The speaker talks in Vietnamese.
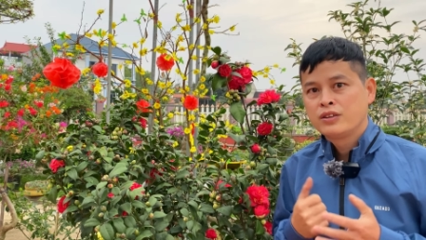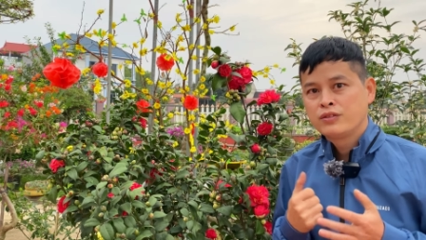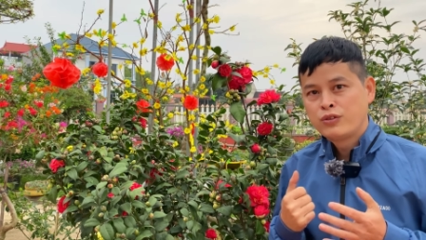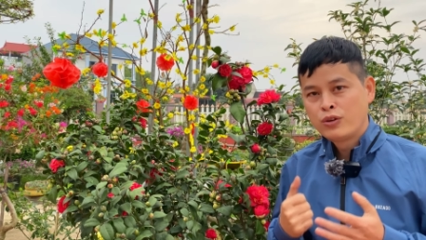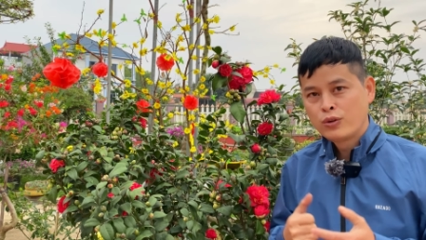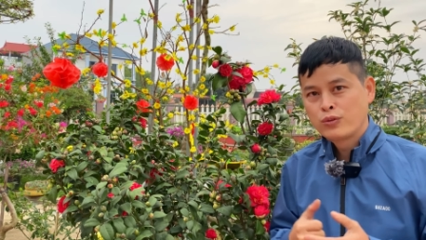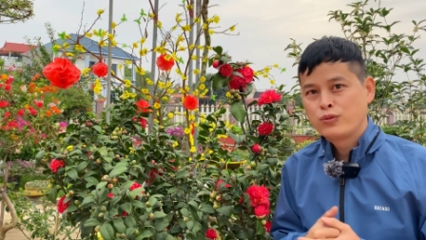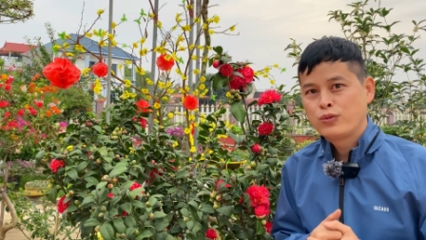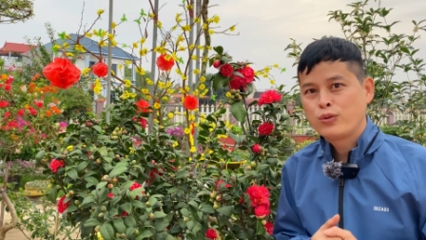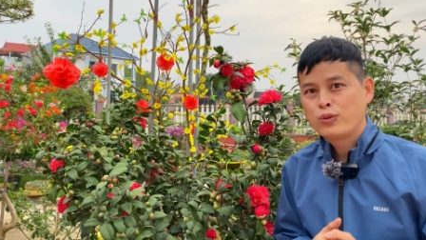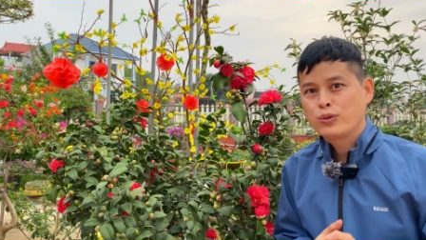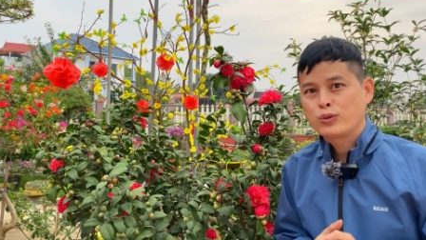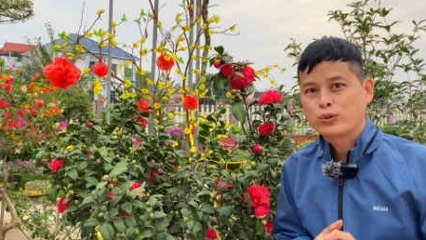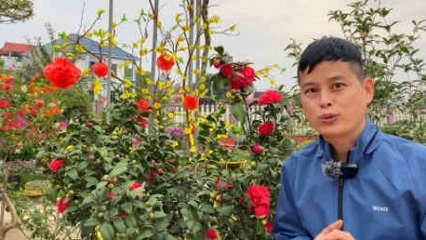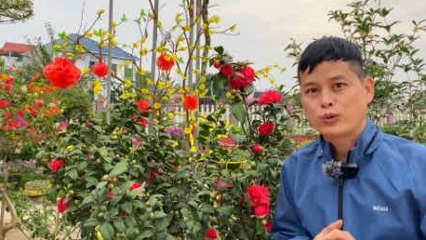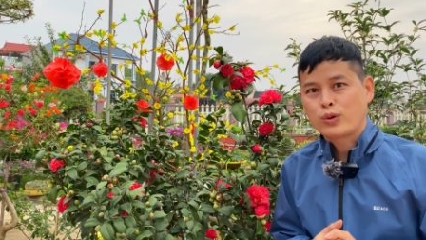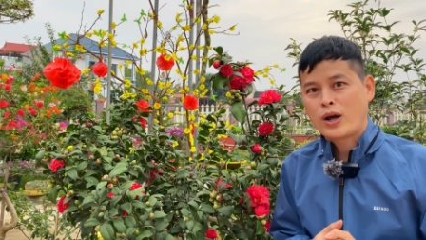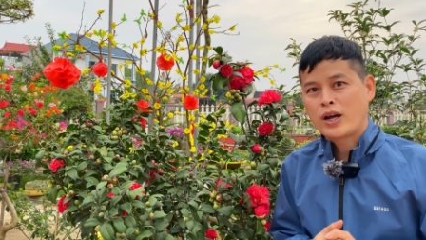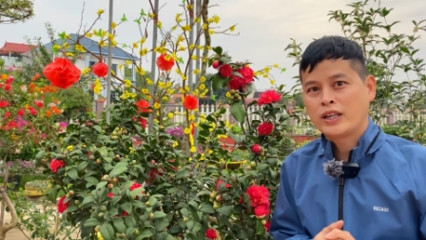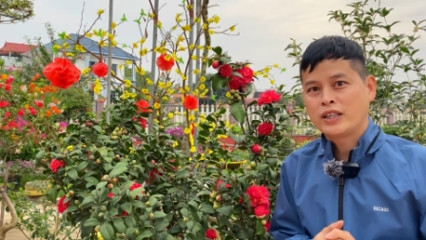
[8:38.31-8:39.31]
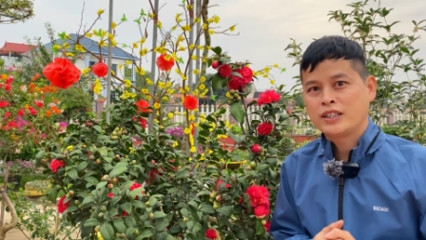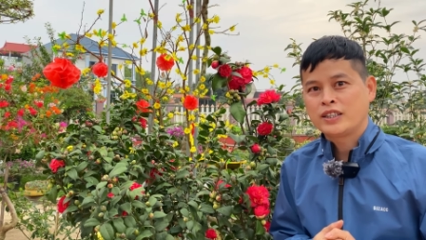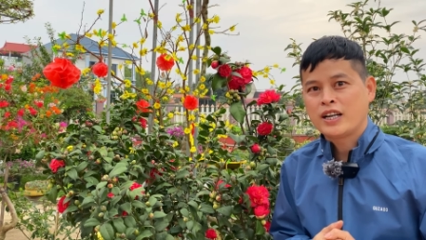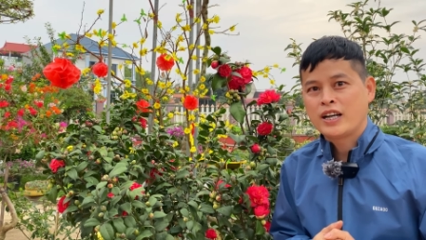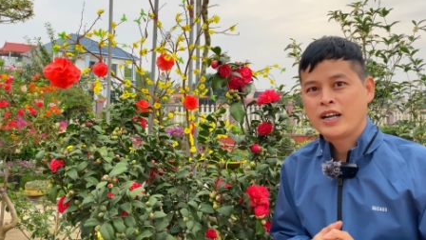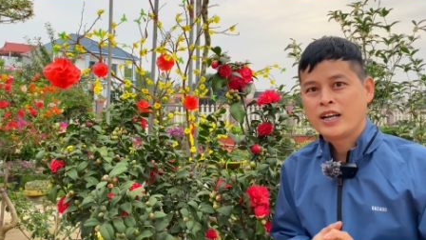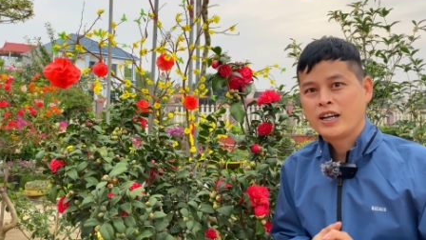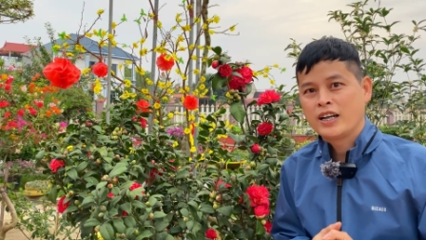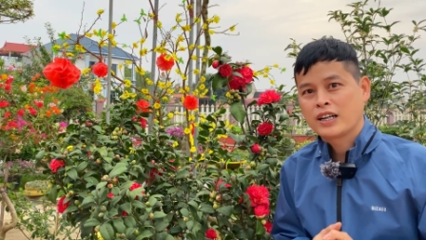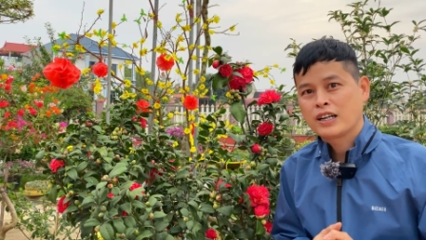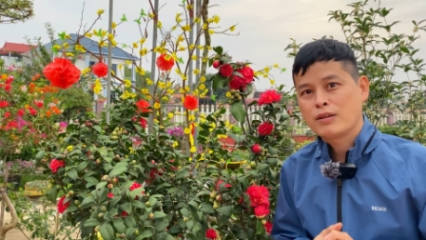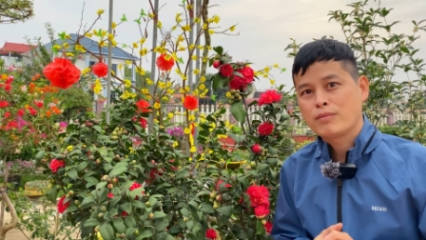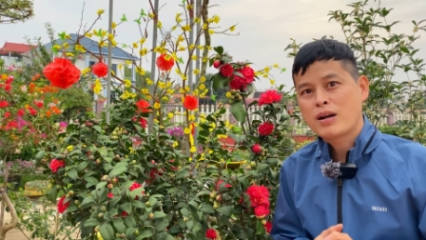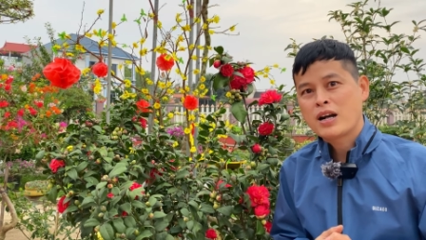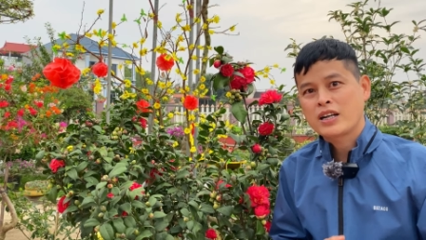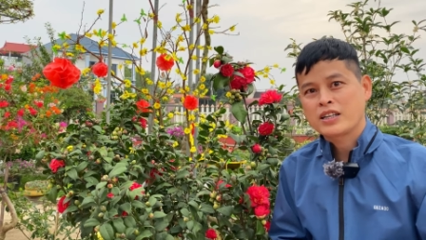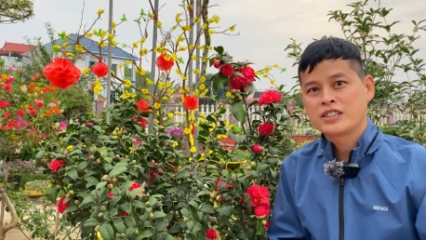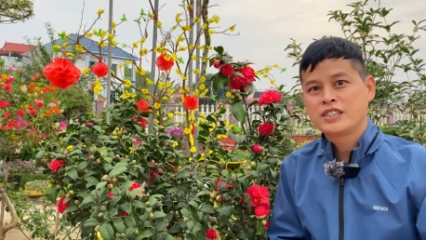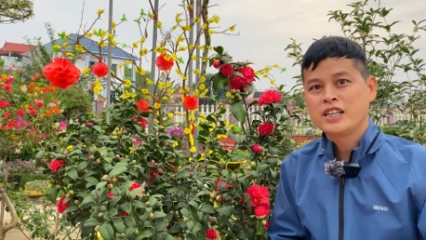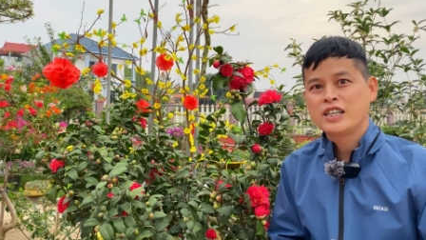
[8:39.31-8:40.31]
phục vụ toàn thể các
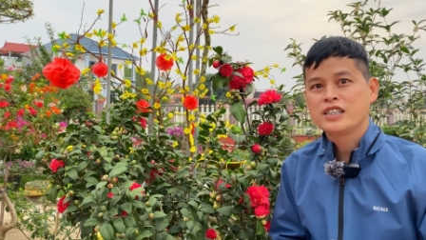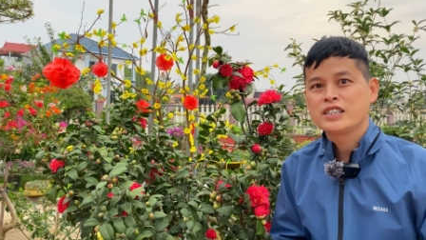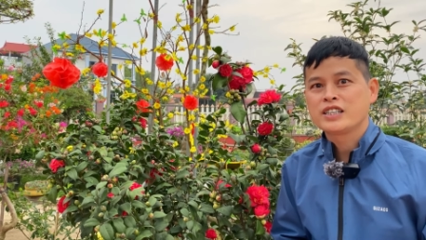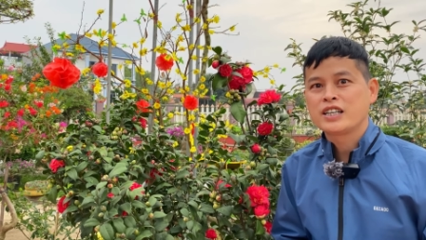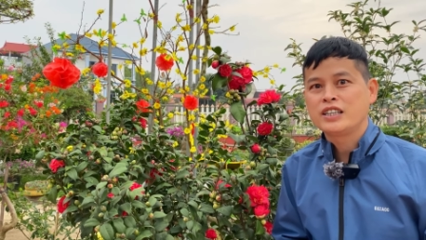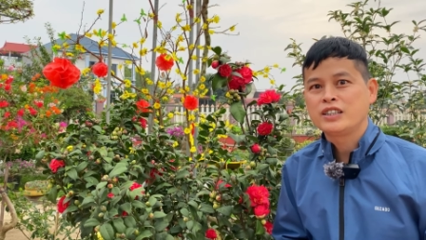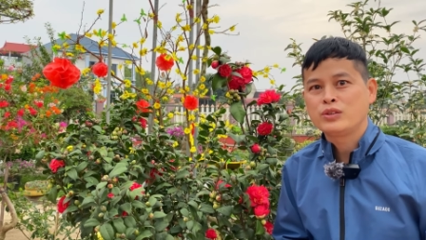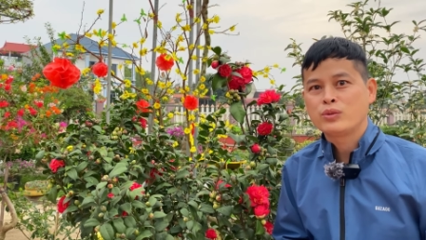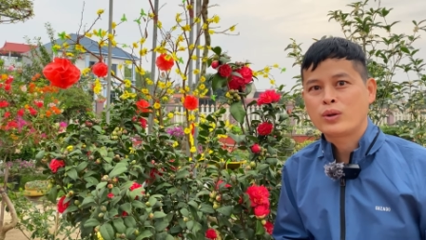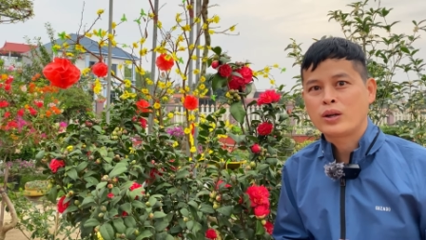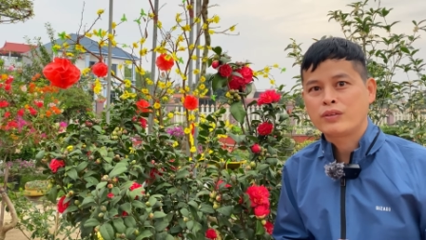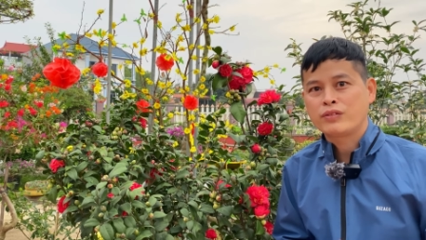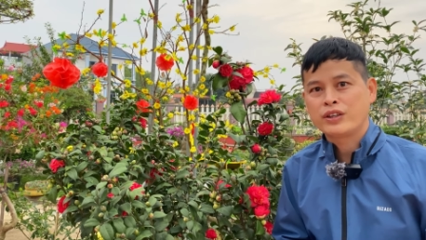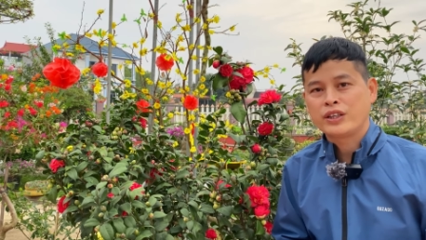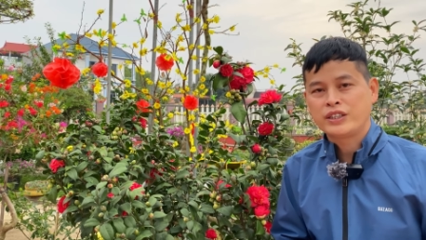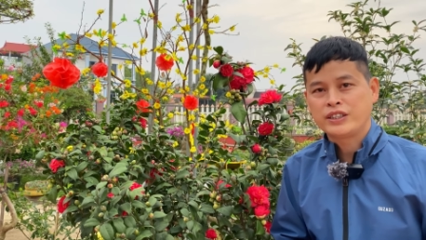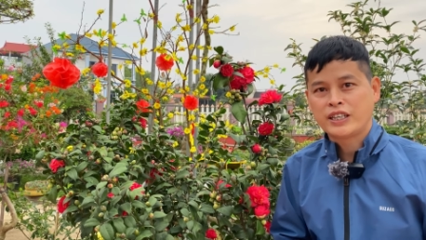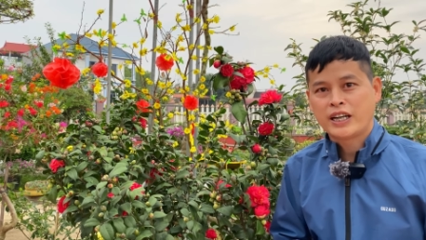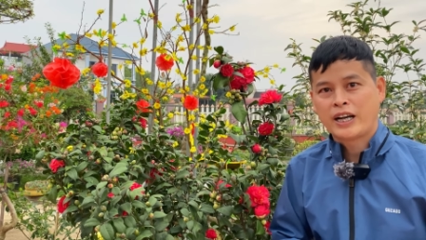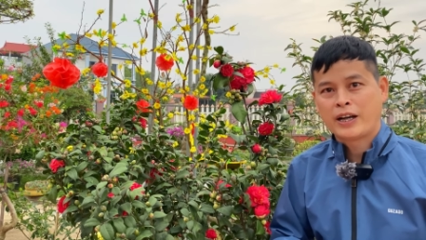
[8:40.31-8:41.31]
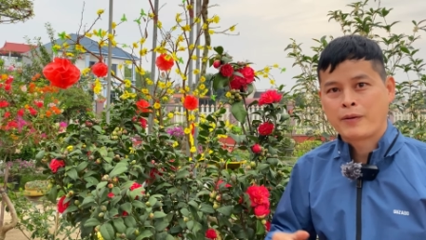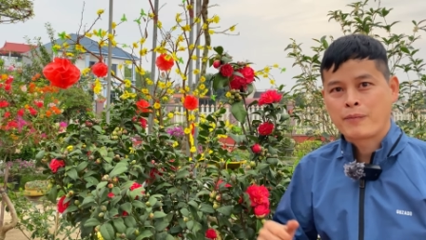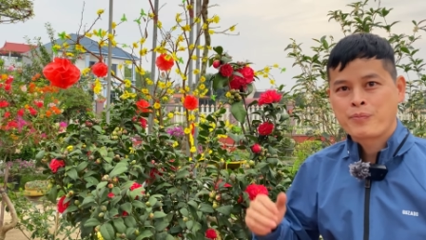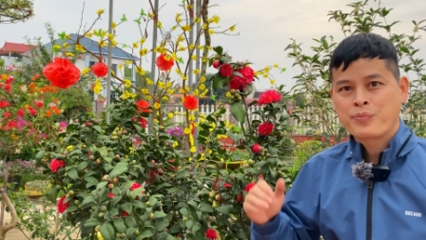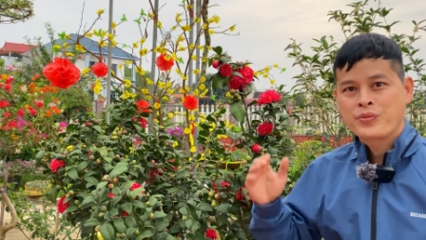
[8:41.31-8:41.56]
bác trên kênh Hoa Vườn Nhà.